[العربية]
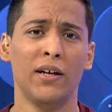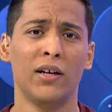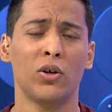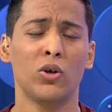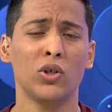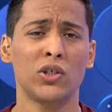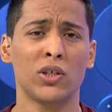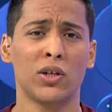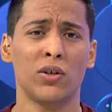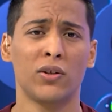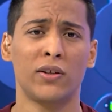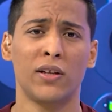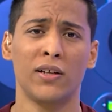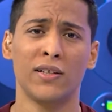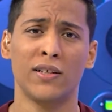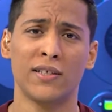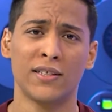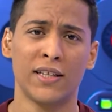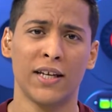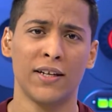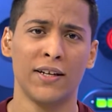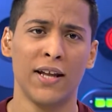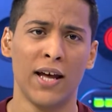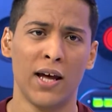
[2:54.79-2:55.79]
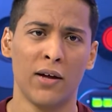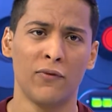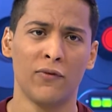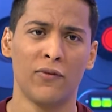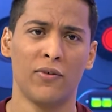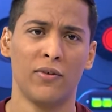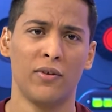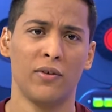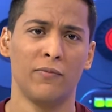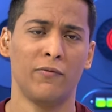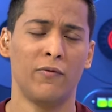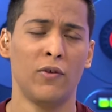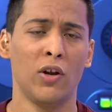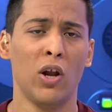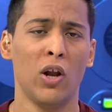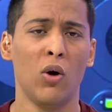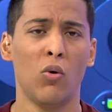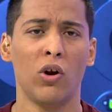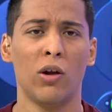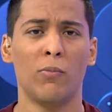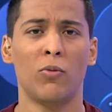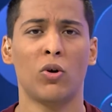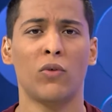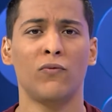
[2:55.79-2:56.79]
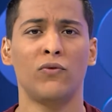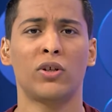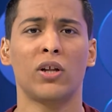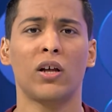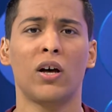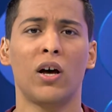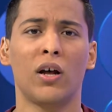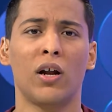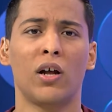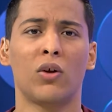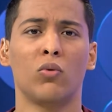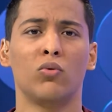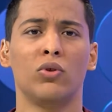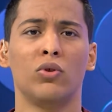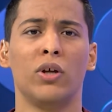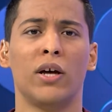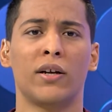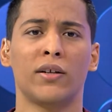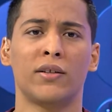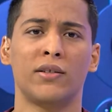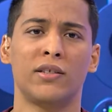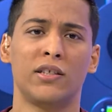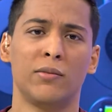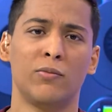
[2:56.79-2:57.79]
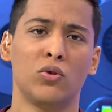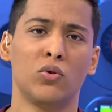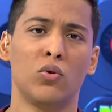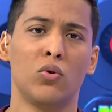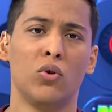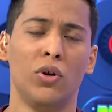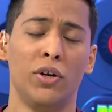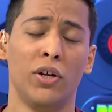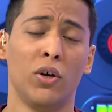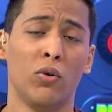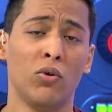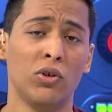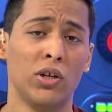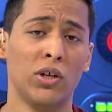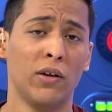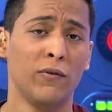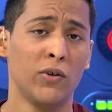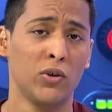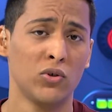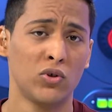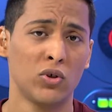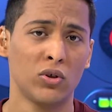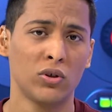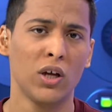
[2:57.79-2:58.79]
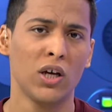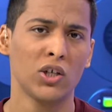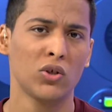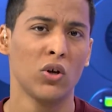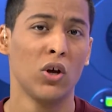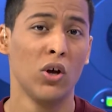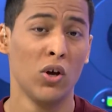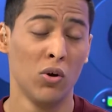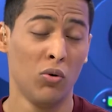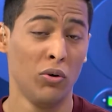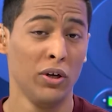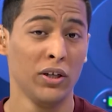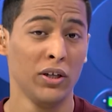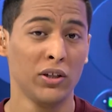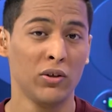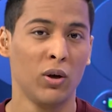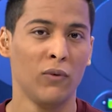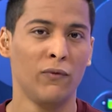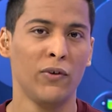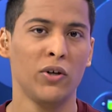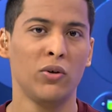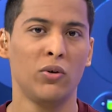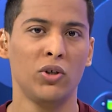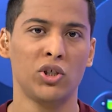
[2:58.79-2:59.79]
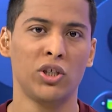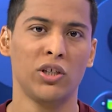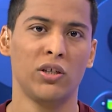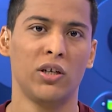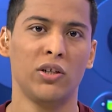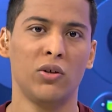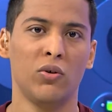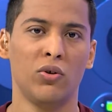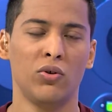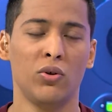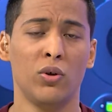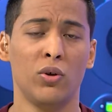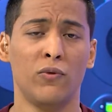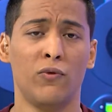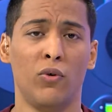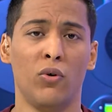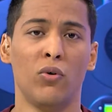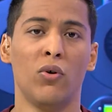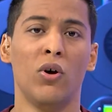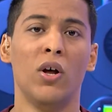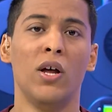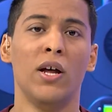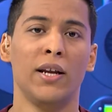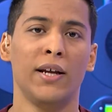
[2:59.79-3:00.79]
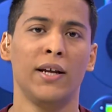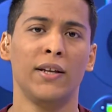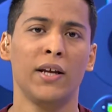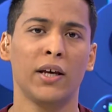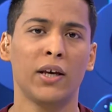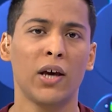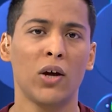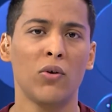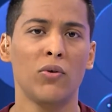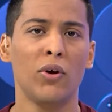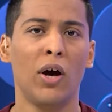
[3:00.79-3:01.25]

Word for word: خسرت الاستئناف في الاول لما رفضت القرار ودارت زي ما تقول احنا قلنا 2016 احنا تو 2020 هذا وين دفعوا لان كانوا